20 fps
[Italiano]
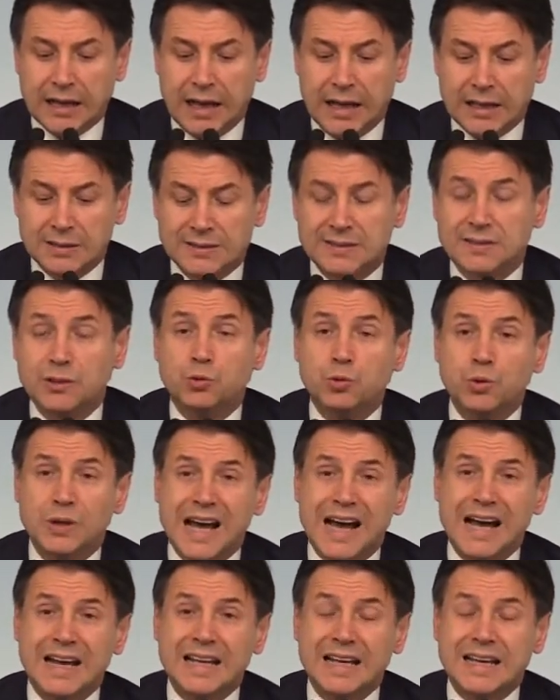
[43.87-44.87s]

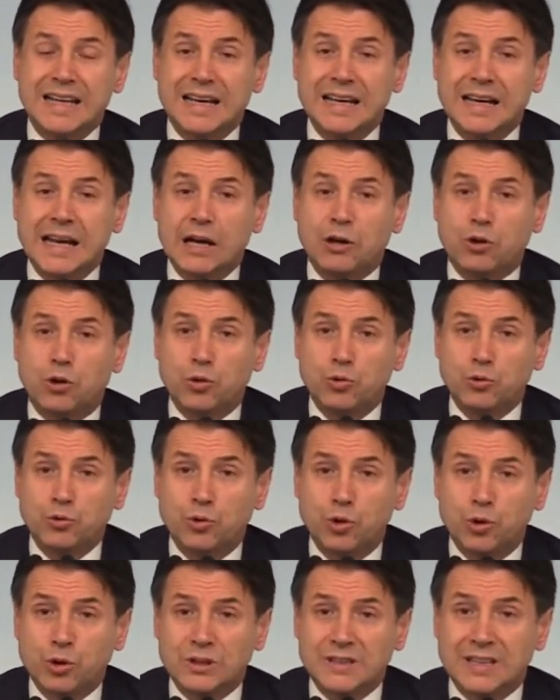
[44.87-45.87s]
assicurare che la
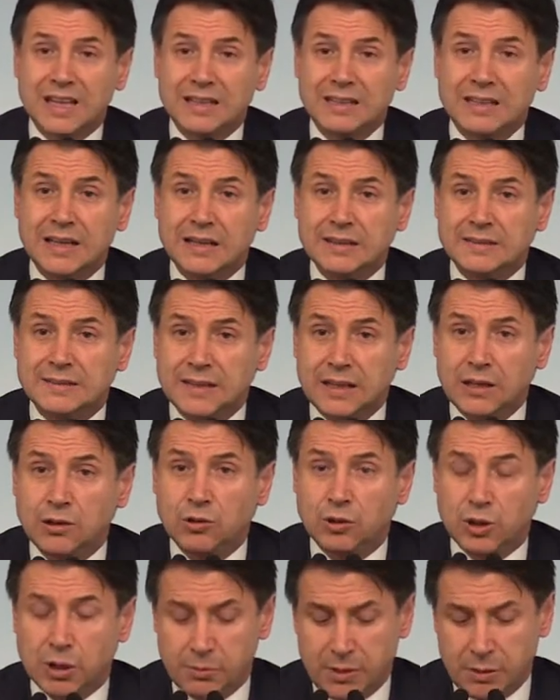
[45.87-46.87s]
condotta dei
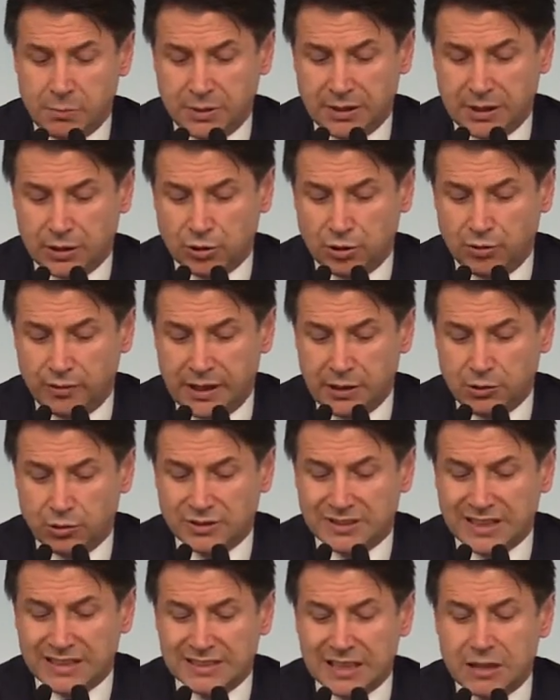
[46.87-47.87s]
singoli membri del
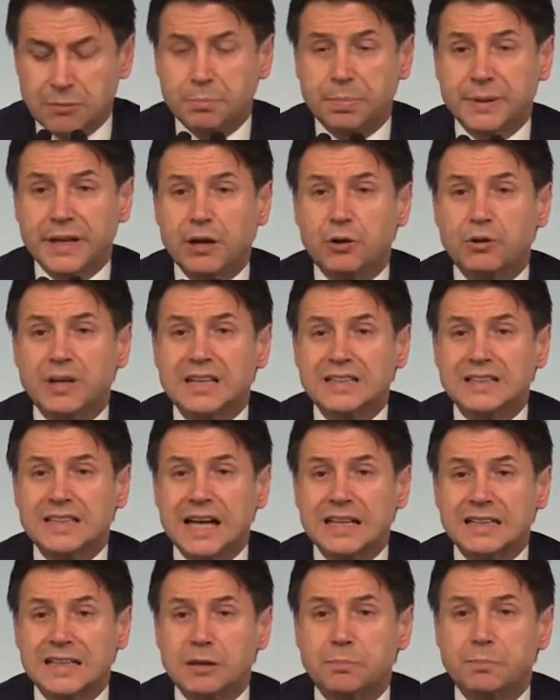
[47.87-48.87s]
governo sia sempre
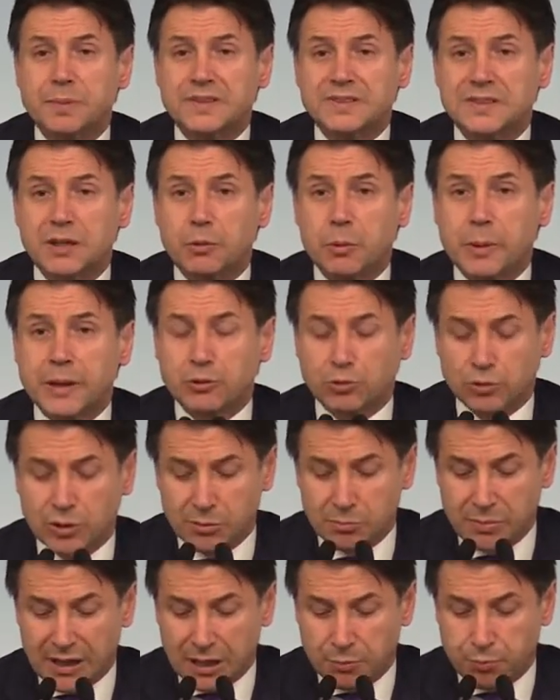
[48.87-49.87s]
orientata al perseguimento
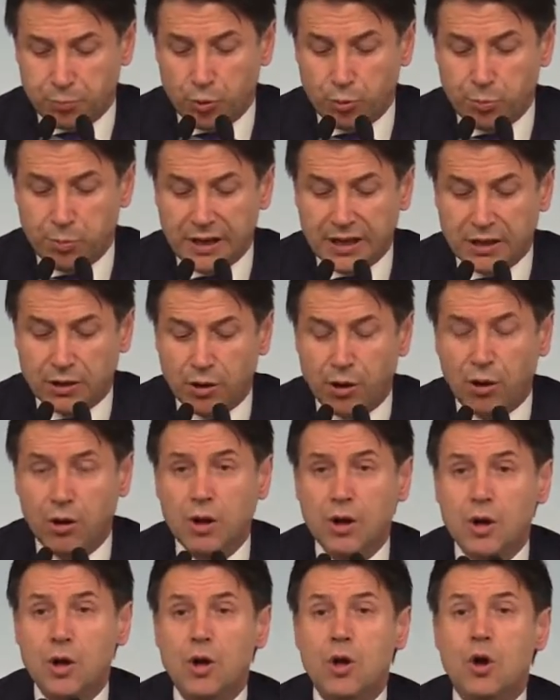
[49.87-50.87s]
del bene pubblico
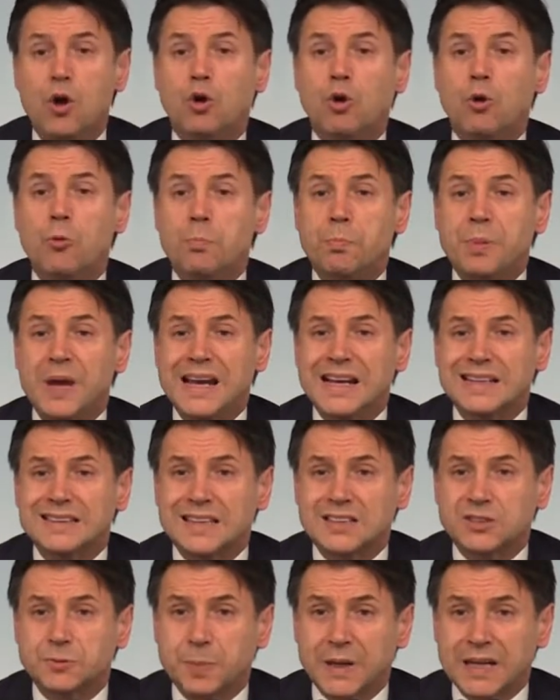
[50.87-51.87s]
con piena
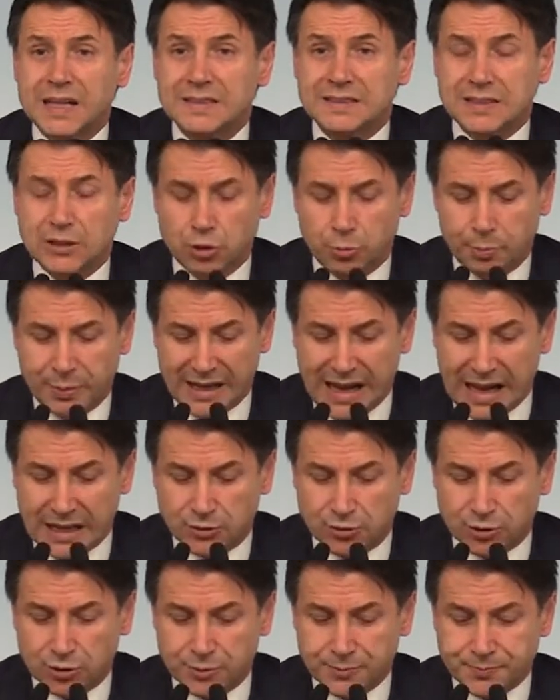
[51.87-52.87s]
trasparenza di
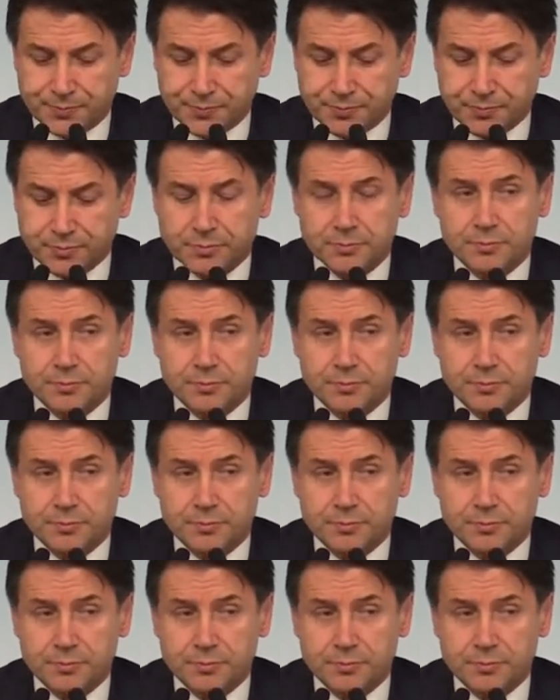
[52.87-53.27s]
operato.